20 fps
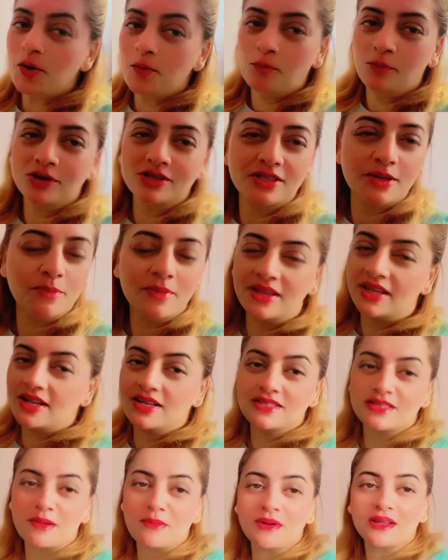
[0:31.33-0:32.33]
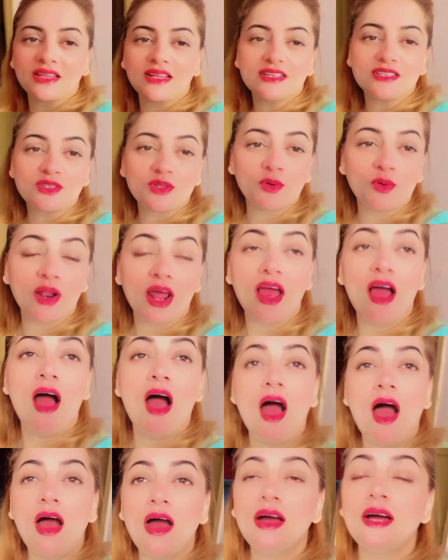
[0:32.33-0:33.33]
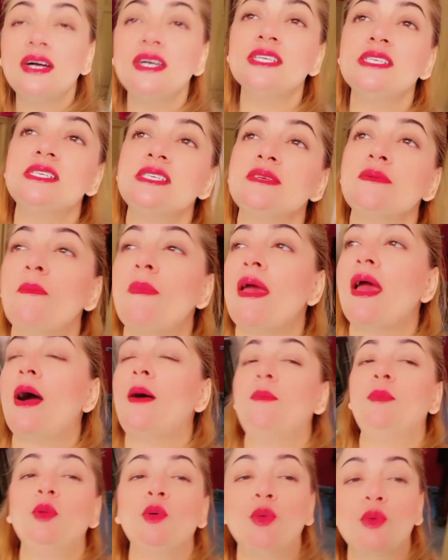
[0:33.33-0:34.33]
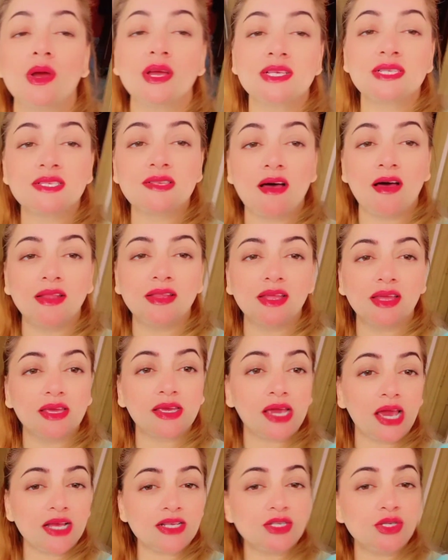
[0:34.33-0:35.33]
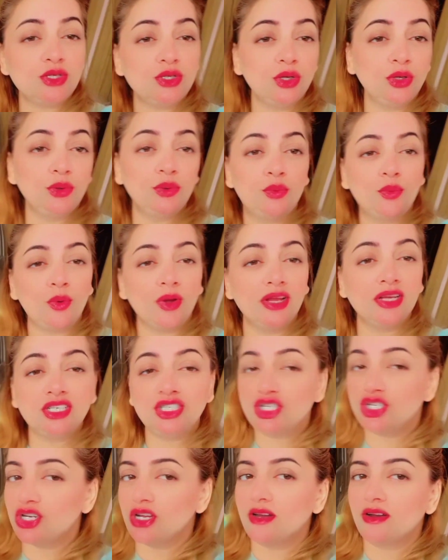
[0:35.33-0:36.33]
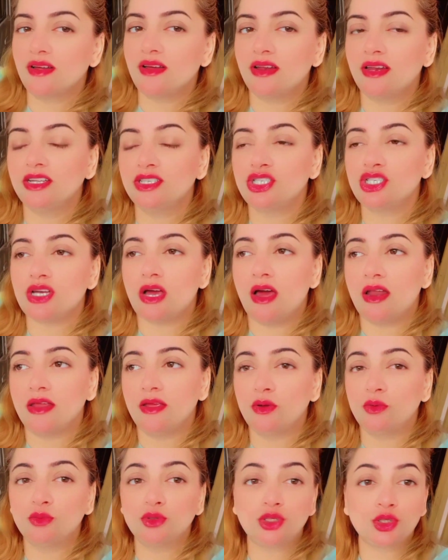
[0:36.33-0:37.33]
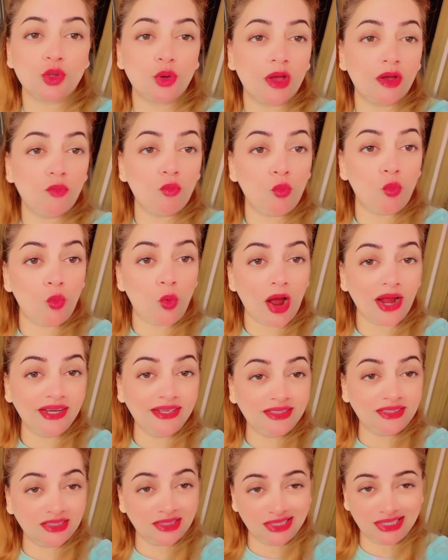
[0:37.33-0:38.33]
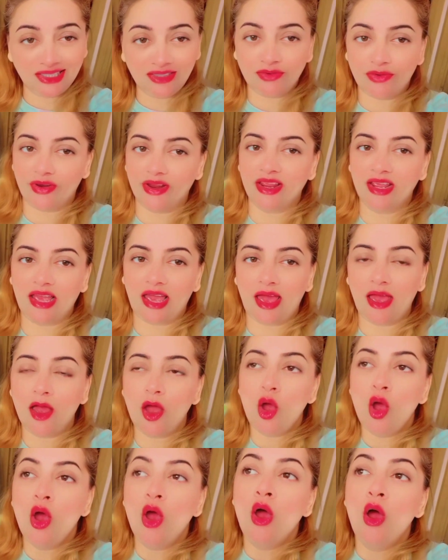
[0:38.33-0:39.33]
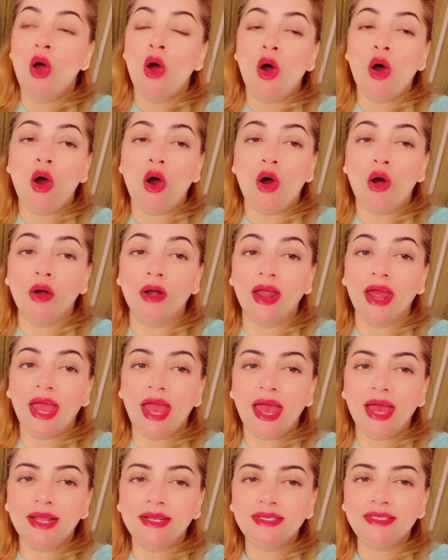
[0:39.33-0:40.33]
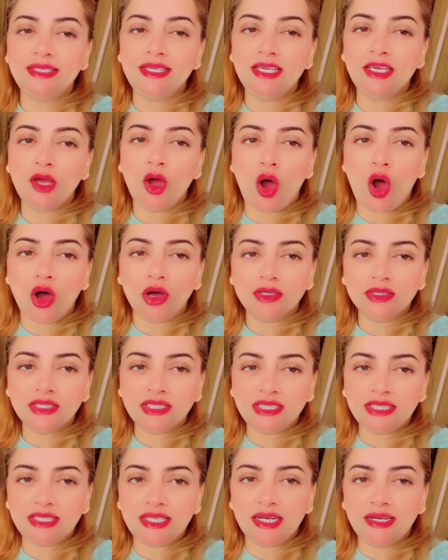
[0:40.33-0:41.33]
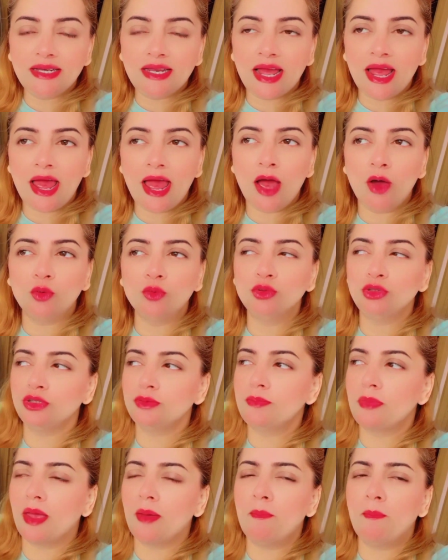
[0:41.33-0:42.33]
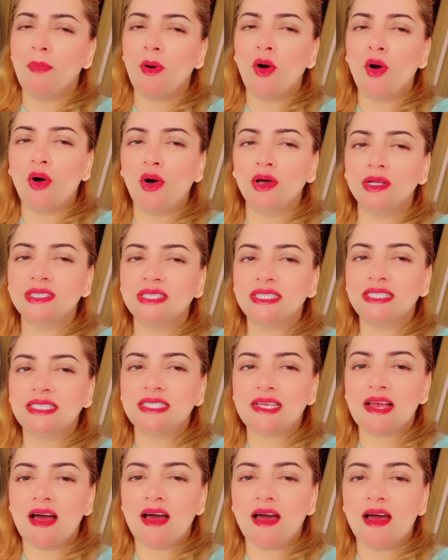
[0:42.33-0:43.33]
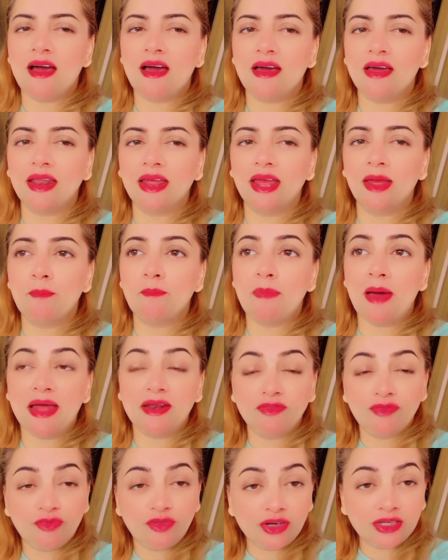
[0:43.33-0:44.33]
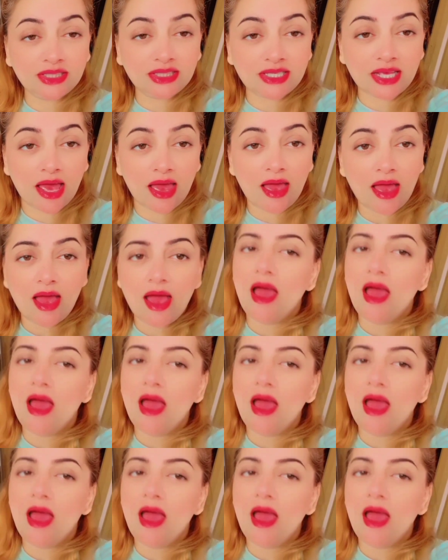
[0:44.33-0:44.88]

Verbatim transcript: मौसम इतना ज़बरदस्त हो रहा है आज मैं आप लोगों के साथ एक ऐसी ड्रिंक शेयर करने जा रही हूँ जो कि वाइटनिंग ड्रिंक है और एंटीऑक्सीडेंट है उसमें बहुत सारे बेनिफिट्स हैं